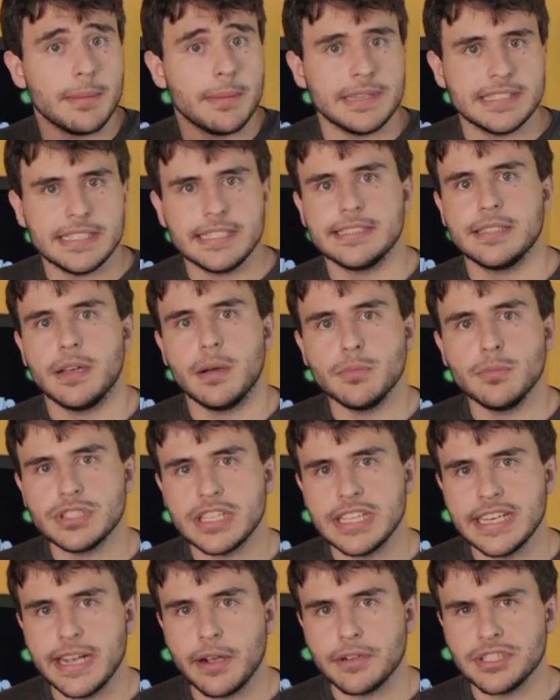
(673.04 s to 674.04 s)
mas eles têm uma
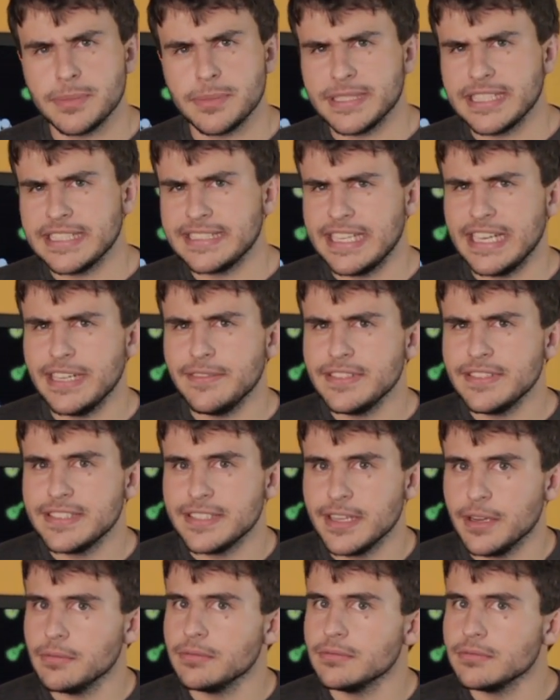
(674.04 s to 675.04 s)
música legal chamada
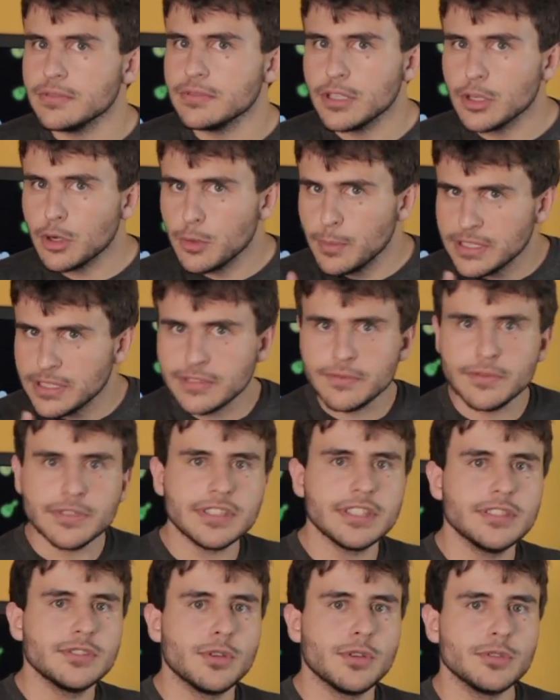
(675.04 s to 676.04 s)
Televisão. Eu recomendo que
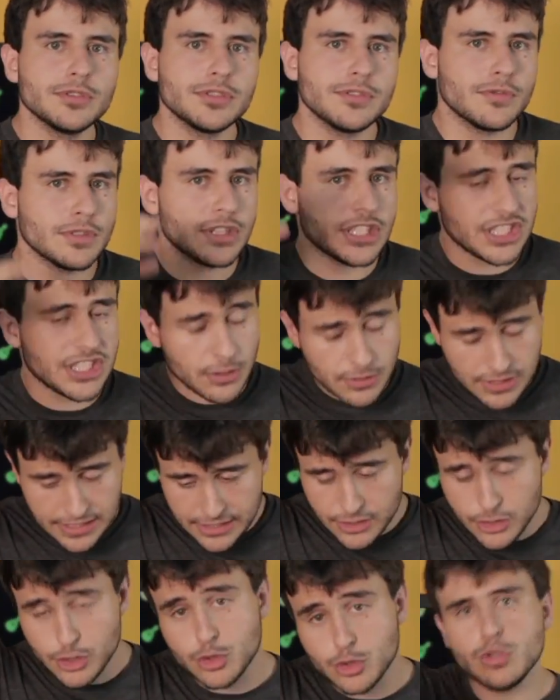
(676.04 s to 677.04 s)
vocês ouçam, vou deixar os
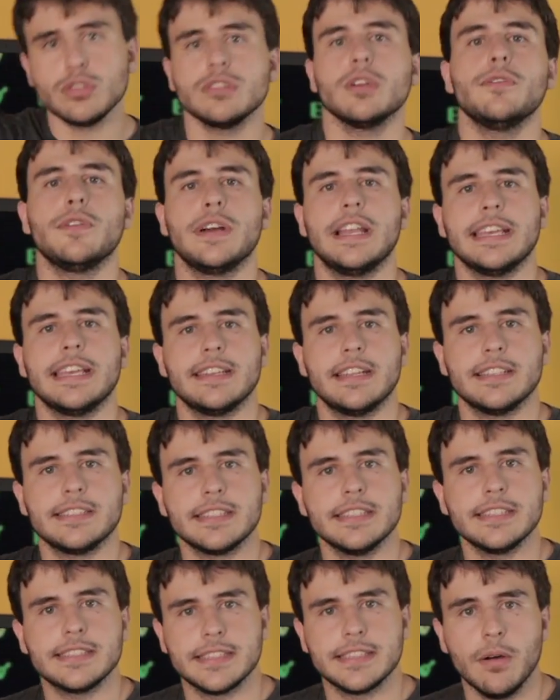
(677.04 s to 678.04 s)
links de tudo que eu falei aqui na
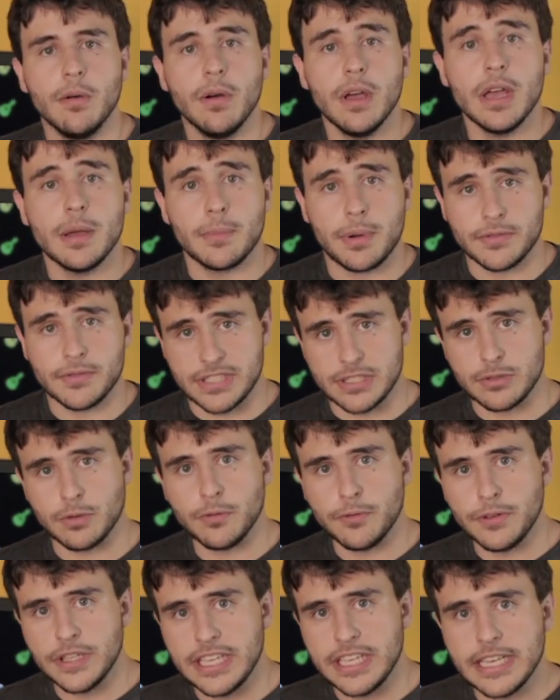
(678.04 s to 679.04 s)
descrição para vocês
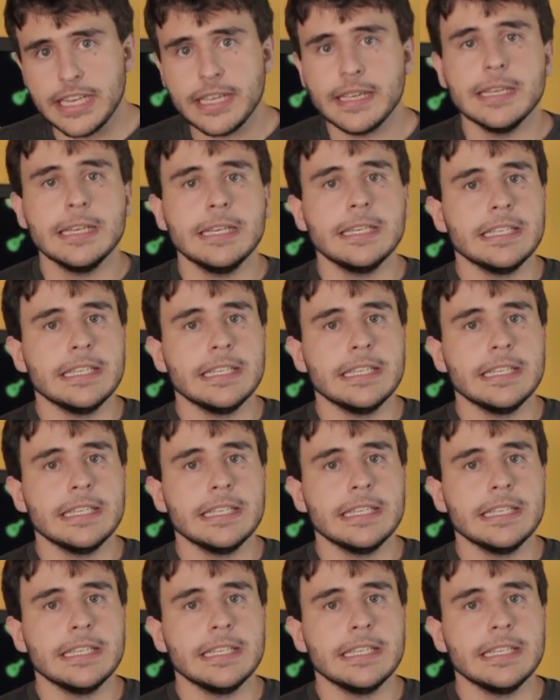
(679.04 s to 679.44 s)
conferirem.